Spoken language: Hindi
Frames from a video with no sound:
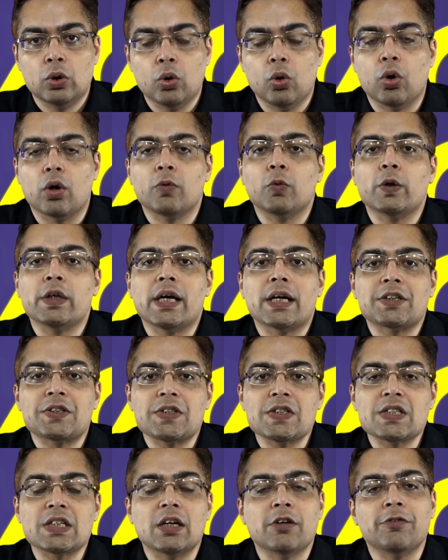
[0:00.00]
और वो
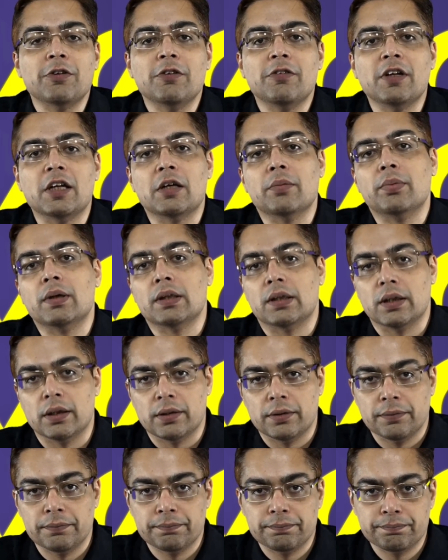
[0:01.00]
रिएक्शंस काफ़ी वेरिएबल थे